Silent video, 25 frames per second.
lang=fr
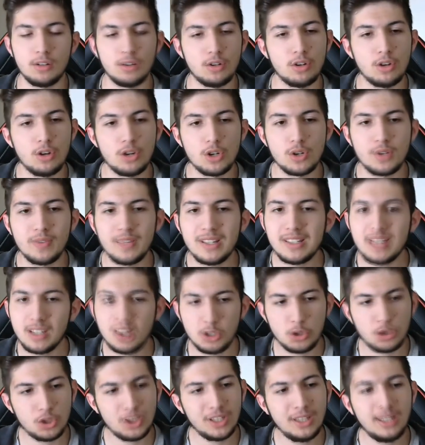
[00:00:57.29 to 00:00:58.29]
Euh, je vais essayer
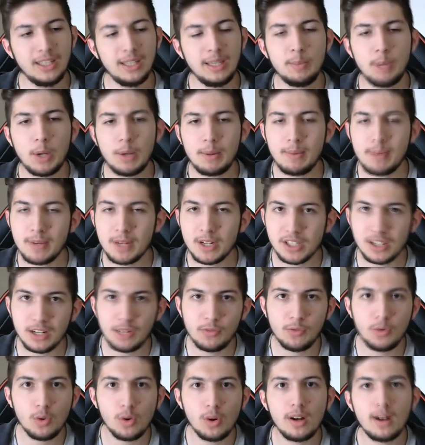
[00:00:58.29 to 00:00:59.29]
de changer d'équipe quand même à
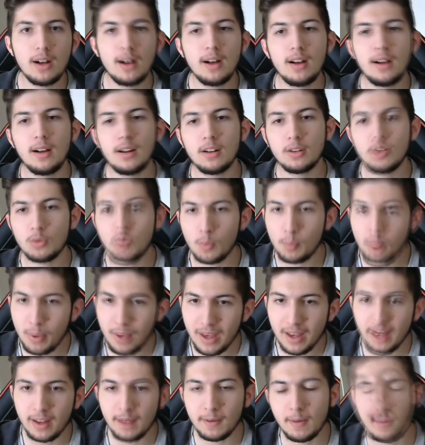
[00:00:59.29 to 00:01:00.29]
chaque fois qu'on
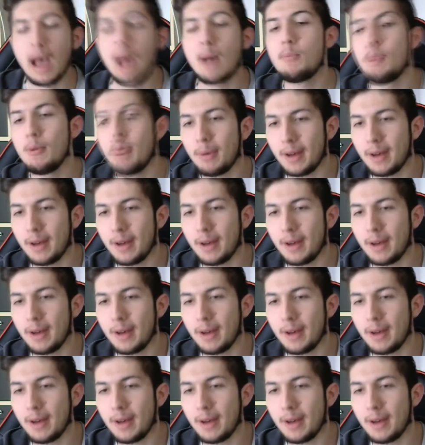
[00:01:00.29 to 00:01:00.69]
perd à peu